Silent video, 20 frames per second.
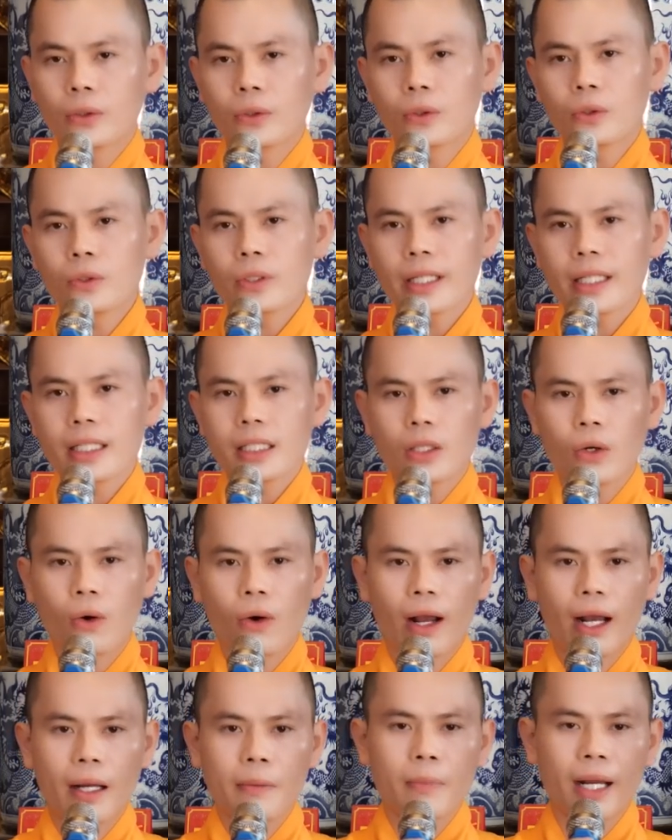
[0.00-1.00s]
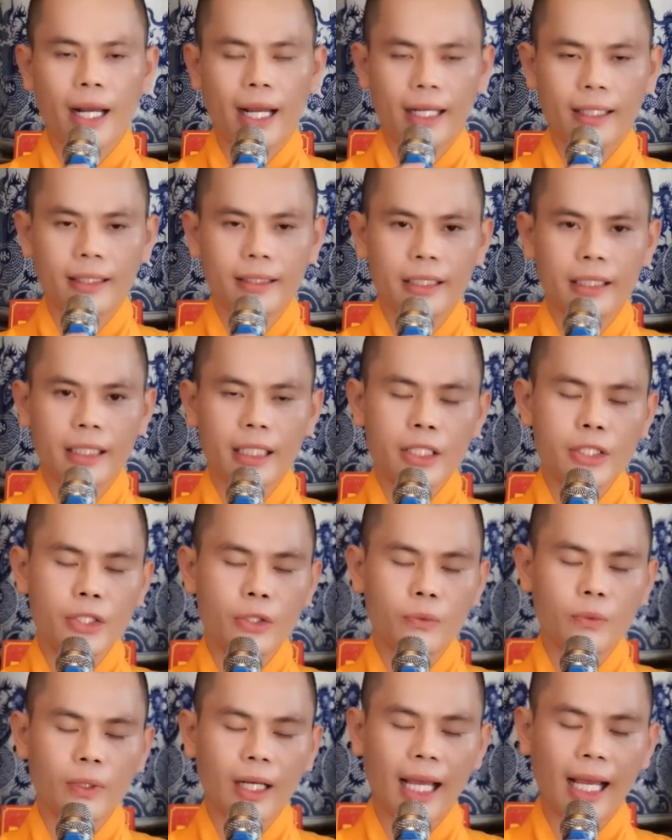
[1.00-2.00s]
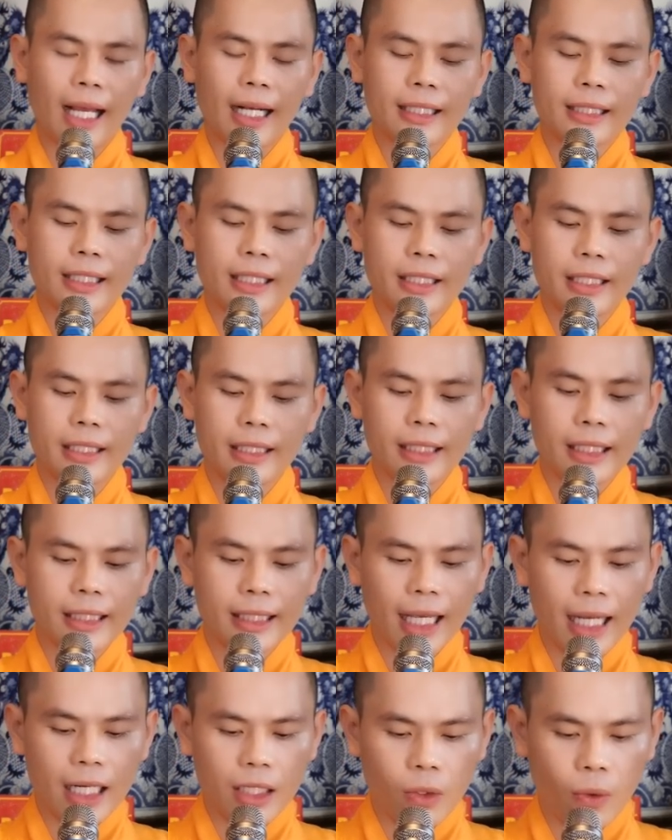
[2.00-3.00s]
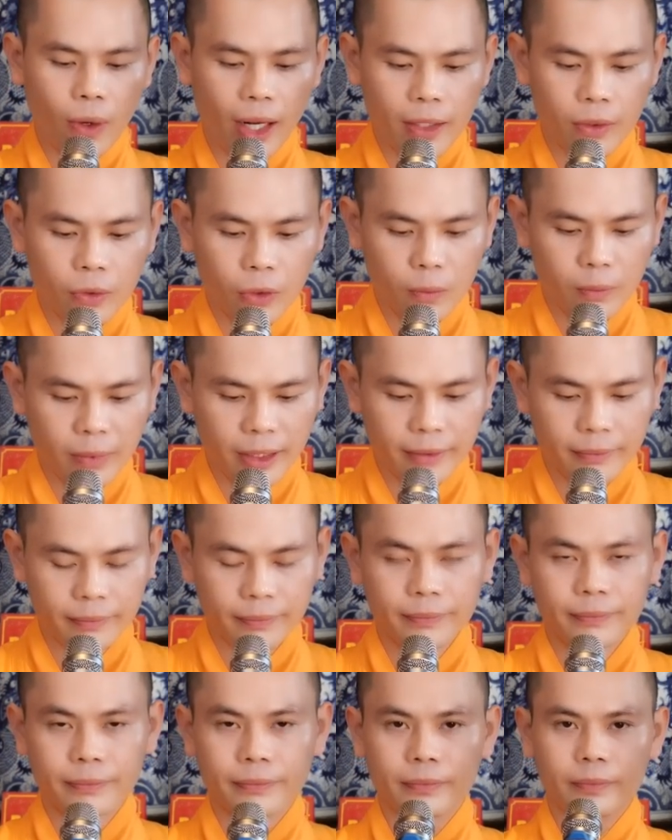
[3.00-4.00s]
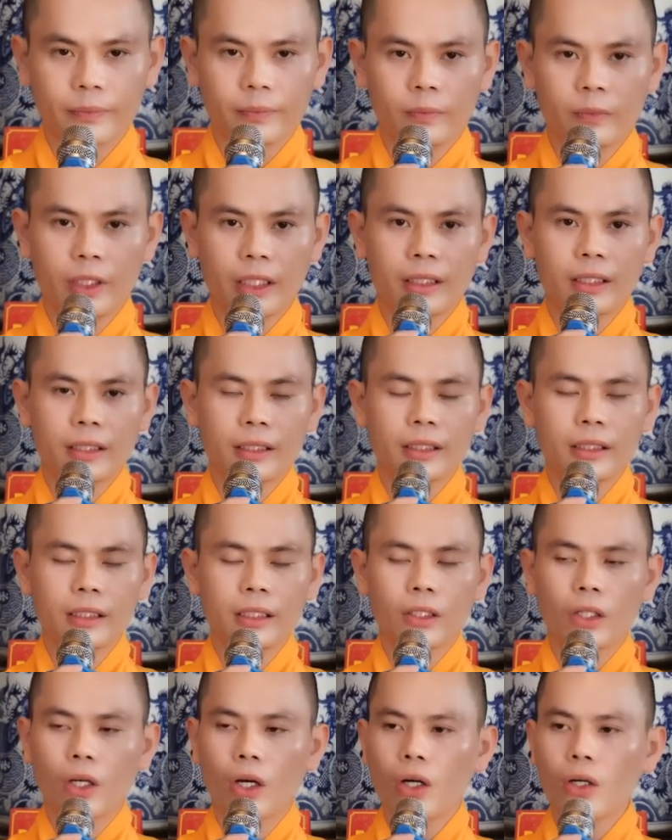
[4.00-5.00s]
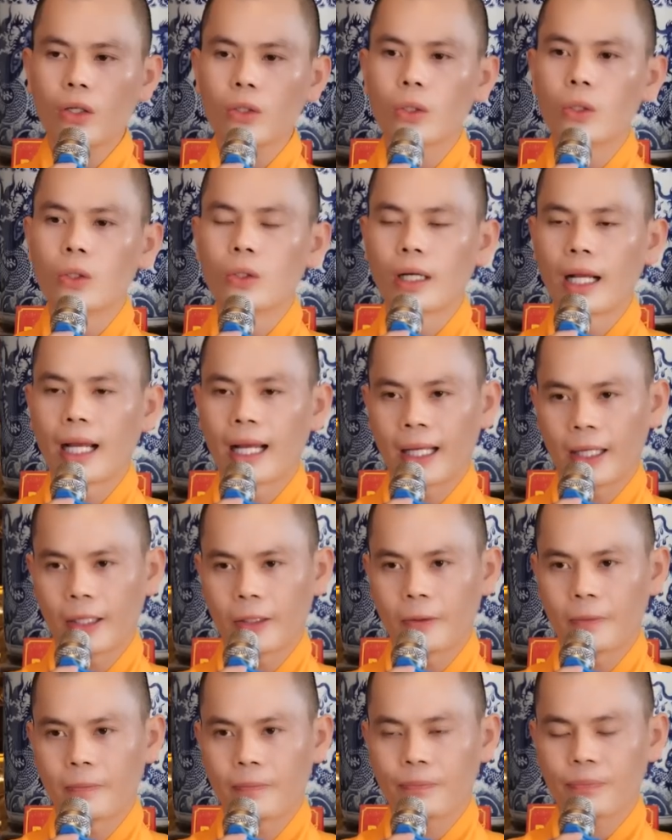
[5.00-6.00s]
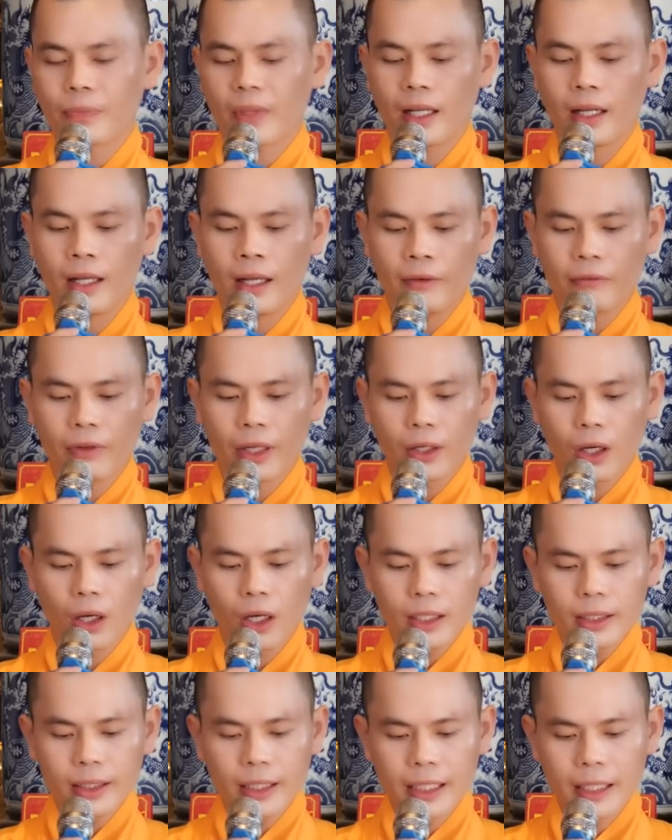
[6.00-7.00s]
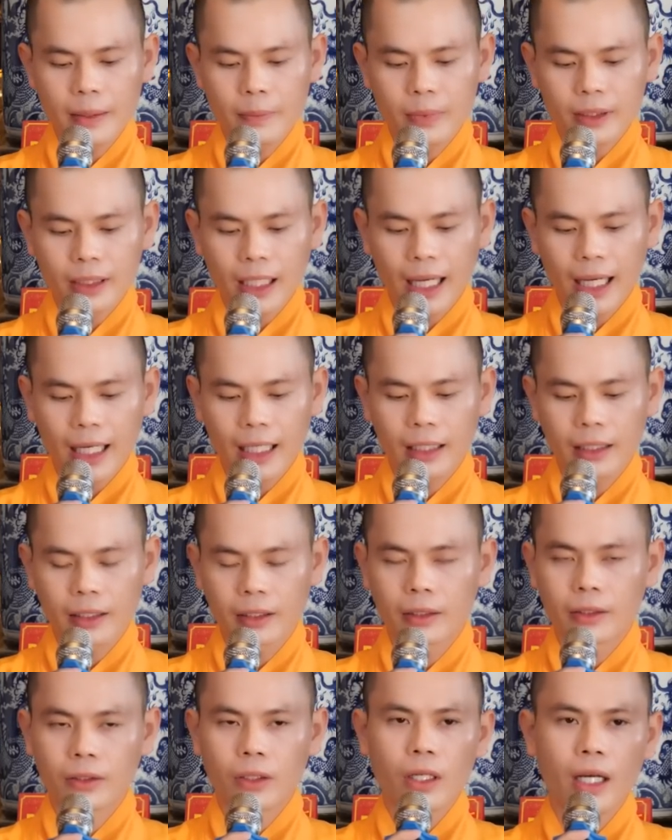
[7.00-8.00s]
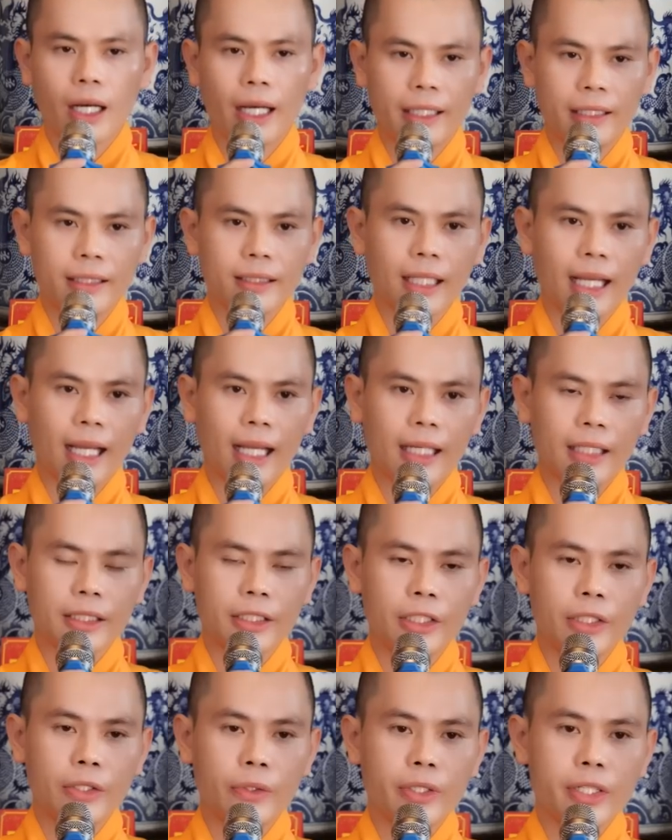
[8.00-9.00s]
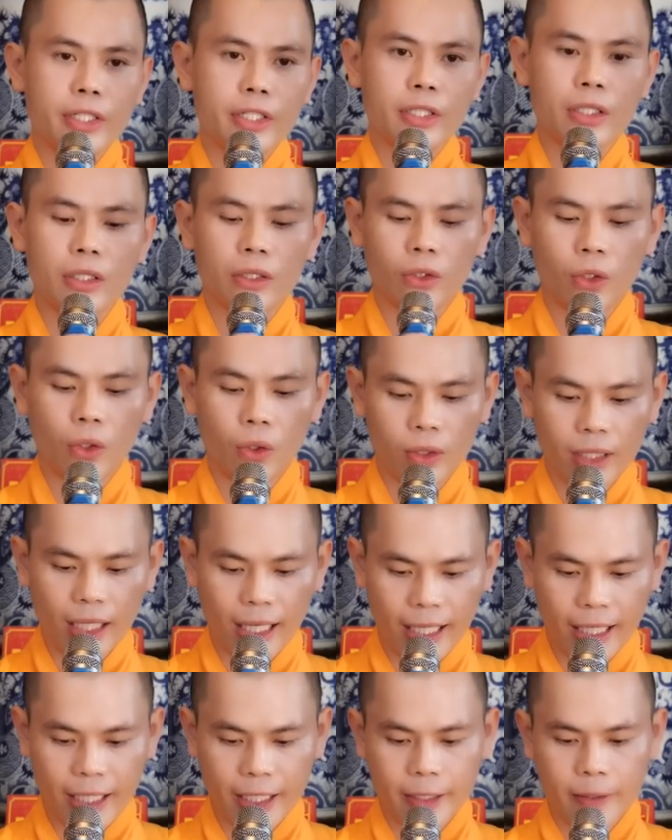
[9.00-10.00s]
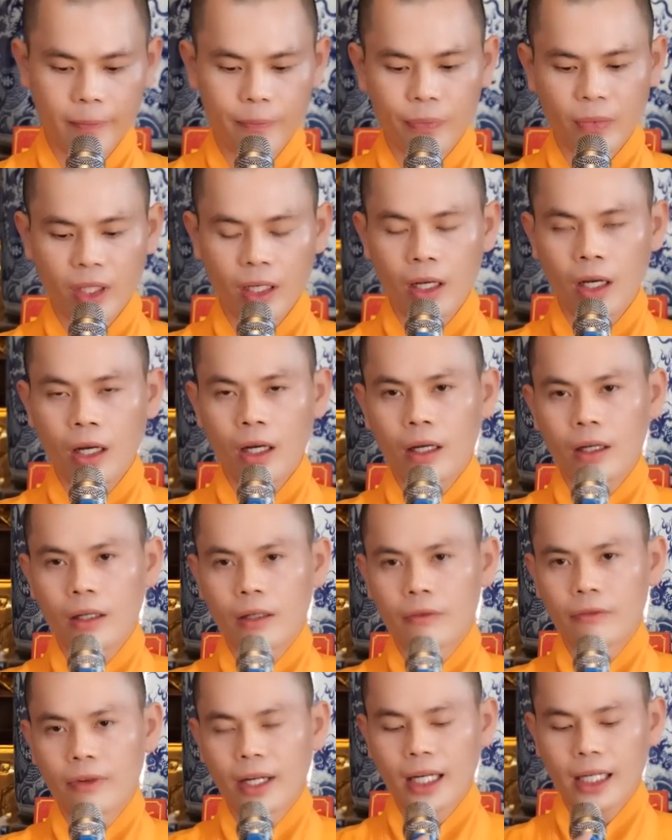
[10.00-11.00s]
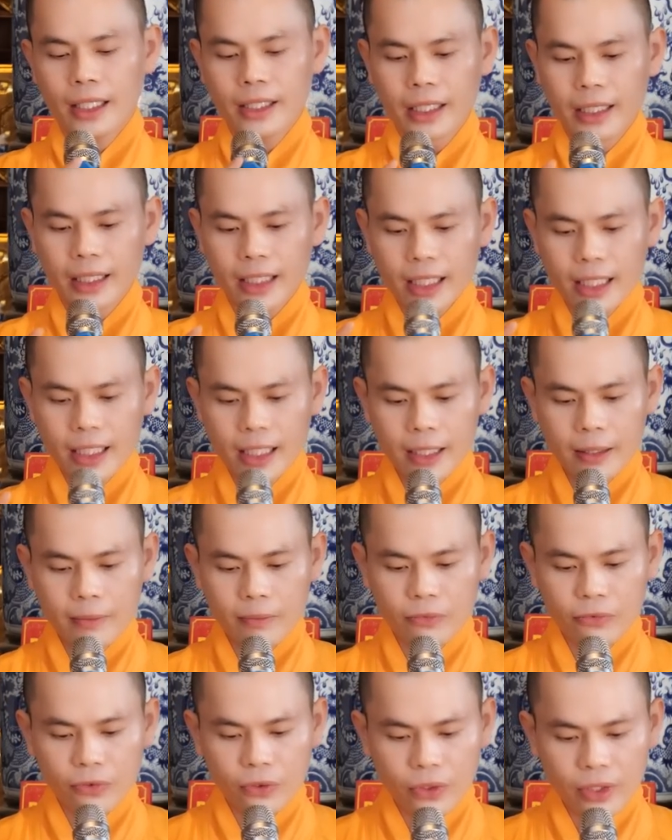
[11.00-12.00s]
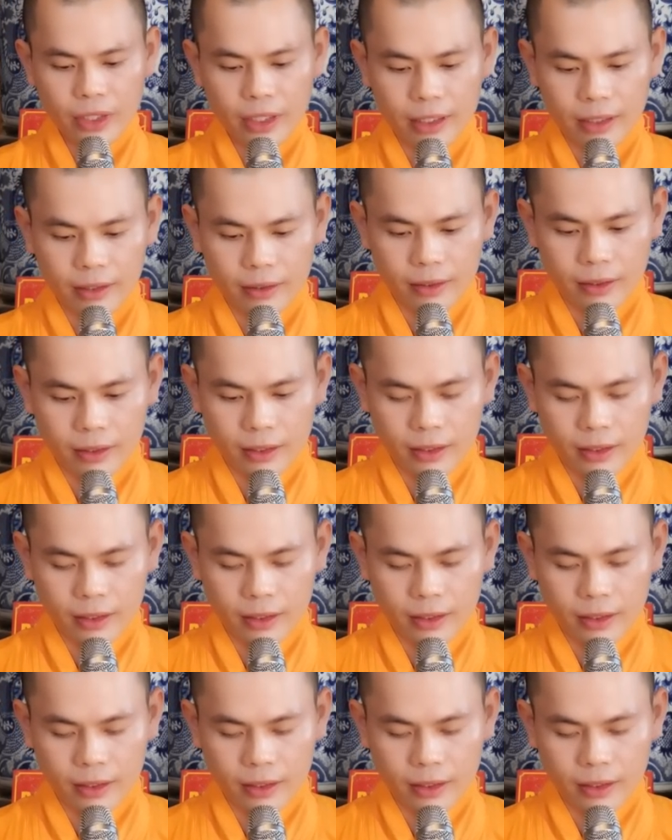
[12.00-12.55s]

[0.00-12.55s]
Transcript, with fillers: thú khi thỏa mãn những cái dục lạc trên những cái giác quan của mình, thì thường thường nó ồn ào và nó tiềm tàng, nó ẩn tàng nhiều cái sự tổn hại. Và những cái niềm vui